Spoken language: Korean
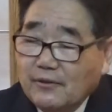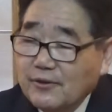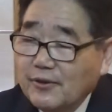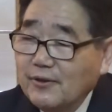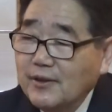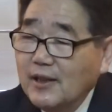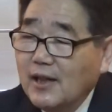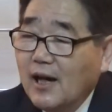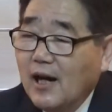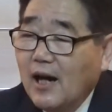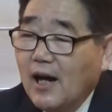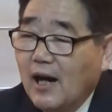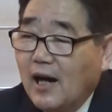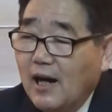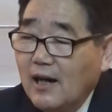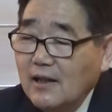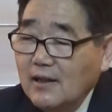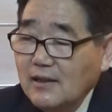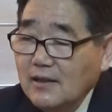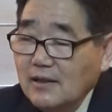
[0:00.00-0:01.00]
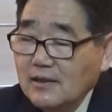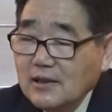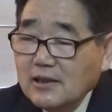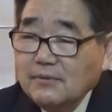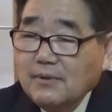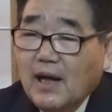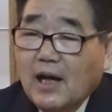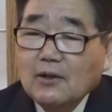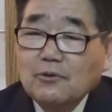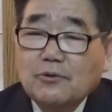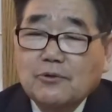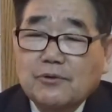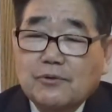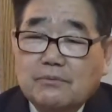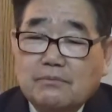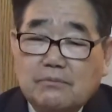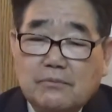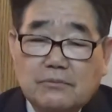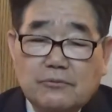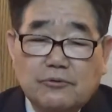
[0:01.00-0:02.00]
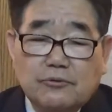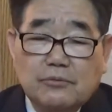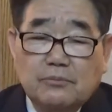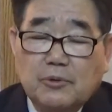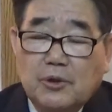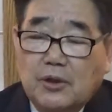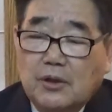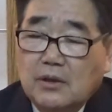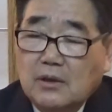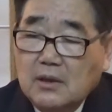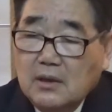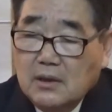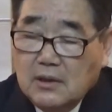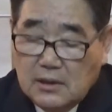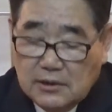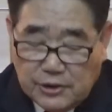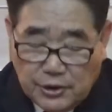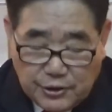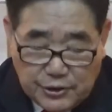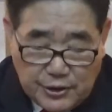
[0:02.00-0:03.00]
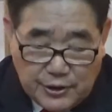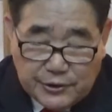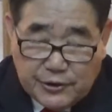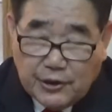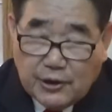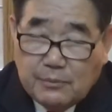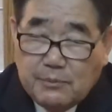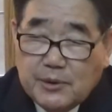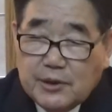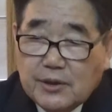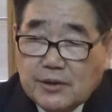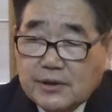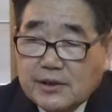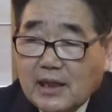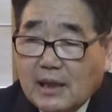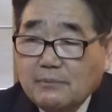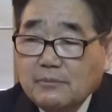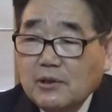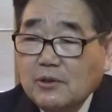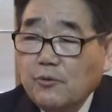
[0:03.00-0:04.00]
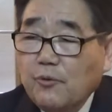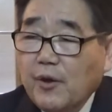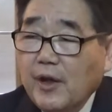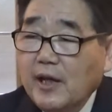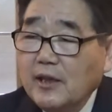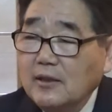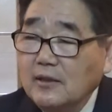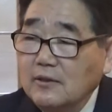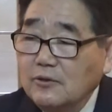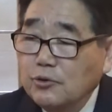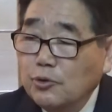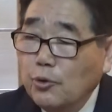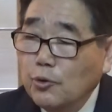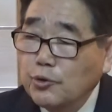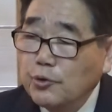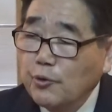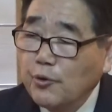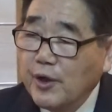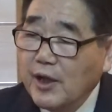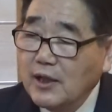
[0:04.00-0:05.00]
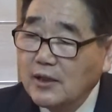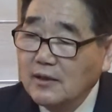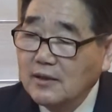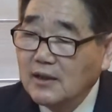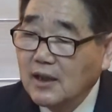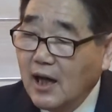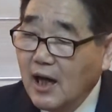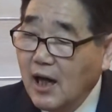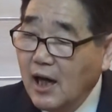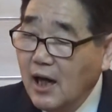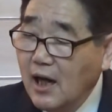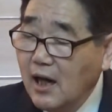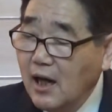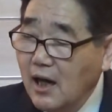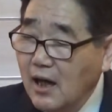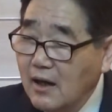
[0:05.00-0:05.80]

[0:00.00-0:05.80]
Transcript: 그러니까 지금 한국도 뭐 성경대를 믿는 사람들 외에는 소수 외에는 다